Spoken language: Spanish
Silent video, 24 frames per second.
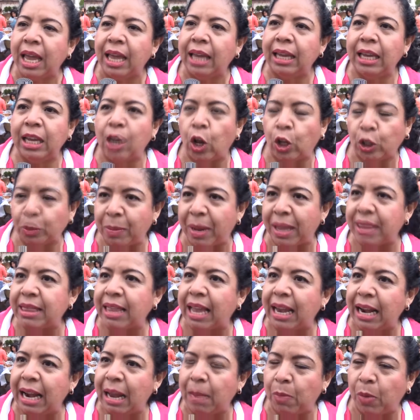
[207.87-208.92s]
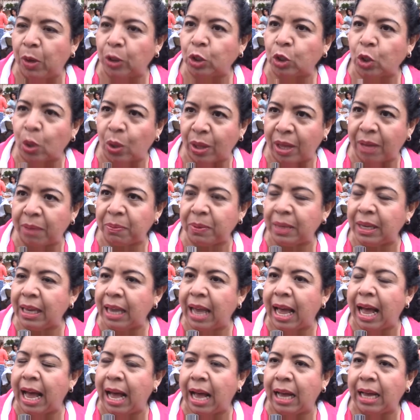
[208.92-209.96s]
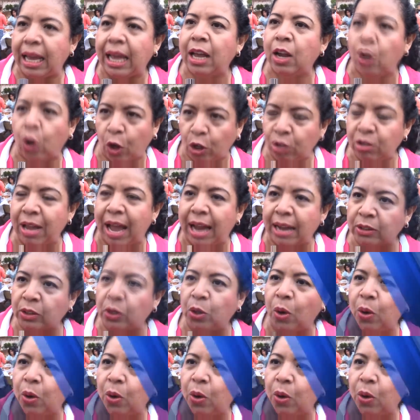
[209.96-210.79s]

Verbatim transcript: y nos mantenemos todavía en contacto.